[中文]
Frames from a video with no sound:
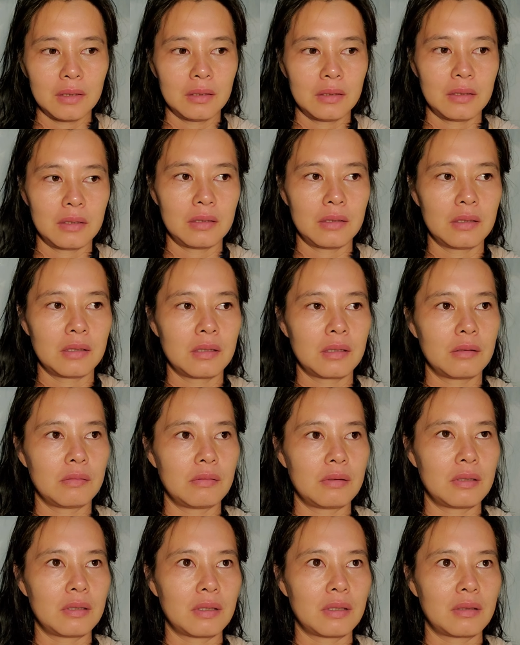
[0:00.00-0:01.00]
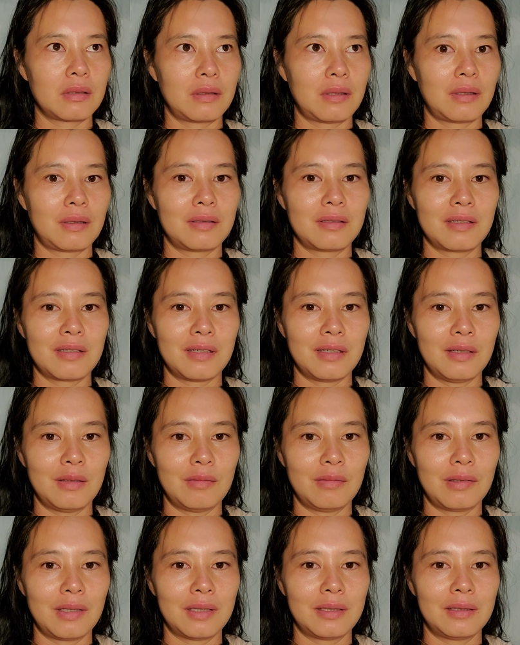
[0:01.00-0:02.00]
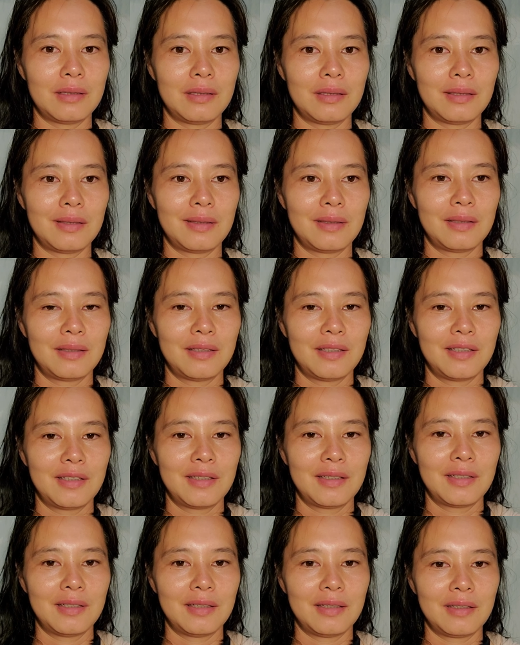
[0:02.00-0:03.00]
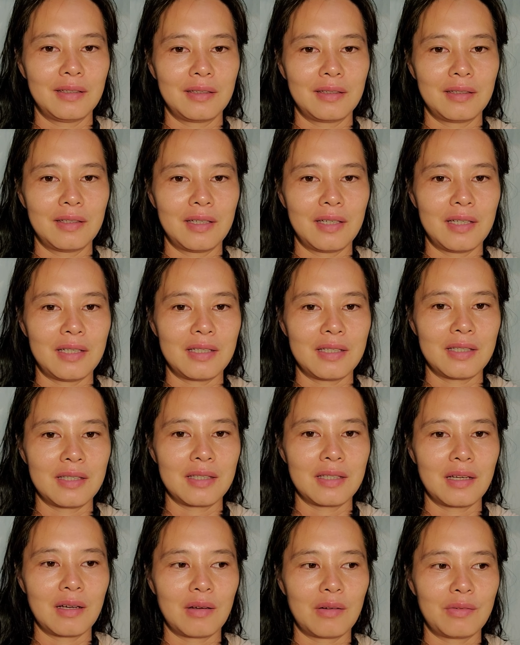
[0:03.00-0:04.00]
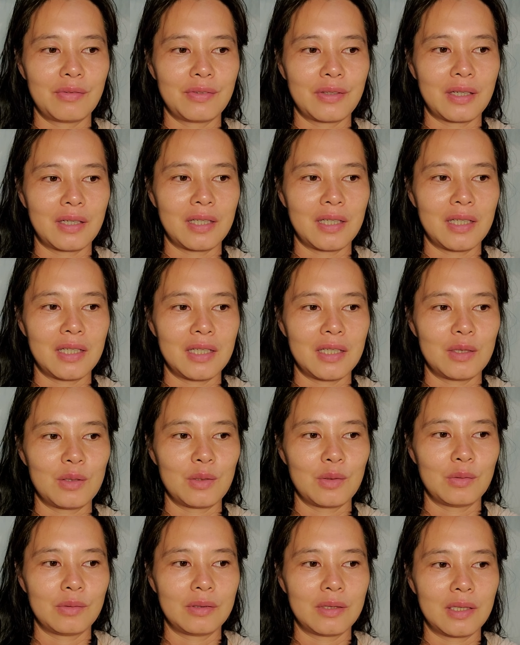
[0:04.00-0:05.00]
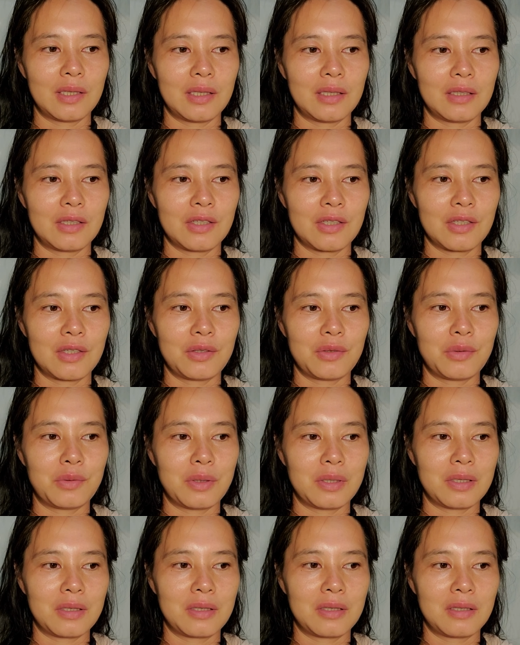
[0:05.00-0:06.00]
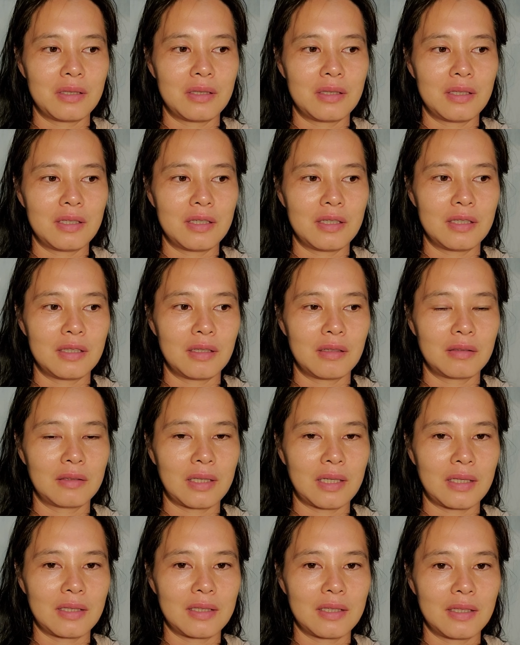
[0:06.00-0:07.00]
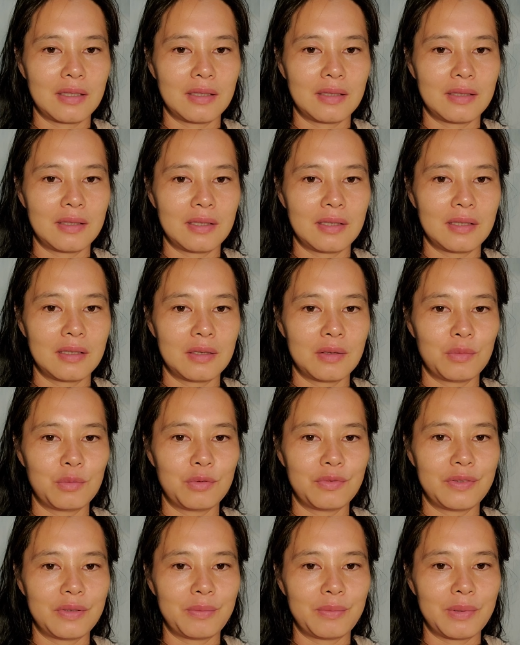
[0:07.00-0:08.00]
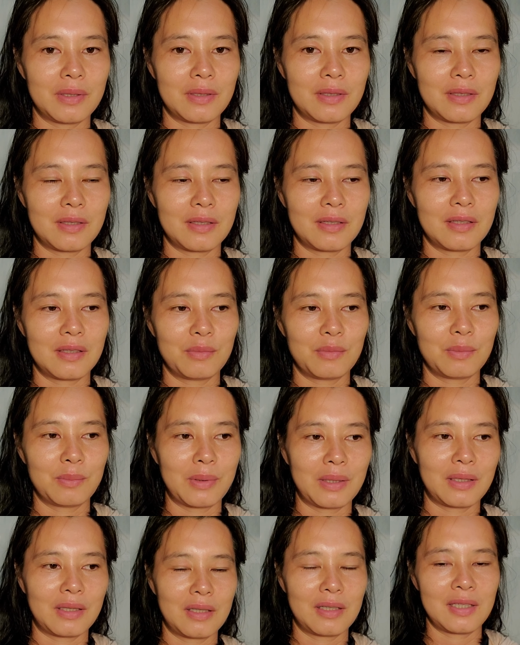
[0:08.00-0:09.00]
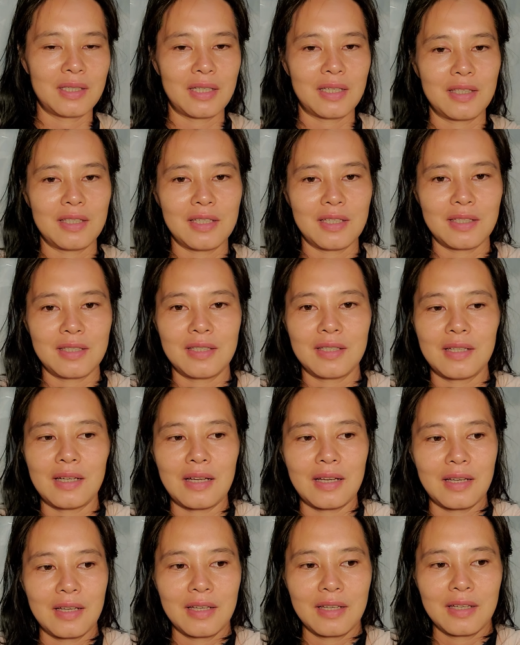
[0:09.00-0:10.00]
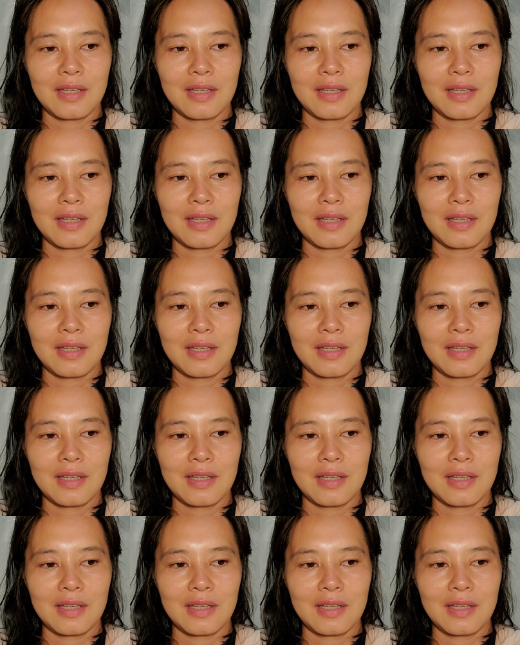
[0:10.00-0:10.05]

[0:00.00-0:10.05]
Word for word: 其实思维上当然是很乱的，嗯，可以思考法医从这个十六观制一直到大乘的这个无分别制怎么把它衔接起来？